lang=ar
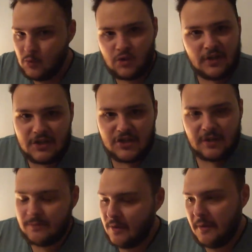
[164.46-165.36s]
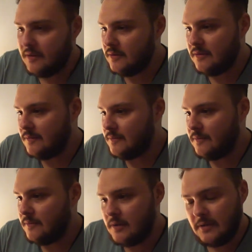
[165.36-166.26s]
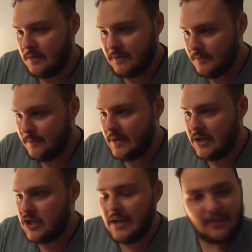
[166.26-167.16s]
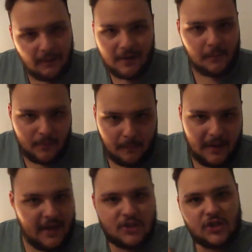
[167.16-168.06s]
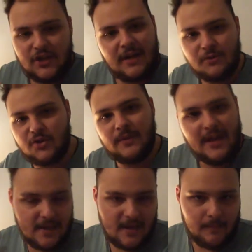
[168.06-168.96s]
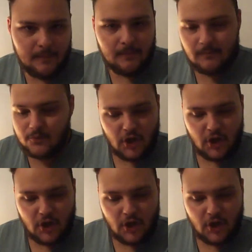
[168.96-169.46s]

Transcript: نوستالجيا طبعا ملهاش حل طبعا انا ما عشتش انا مش من ايام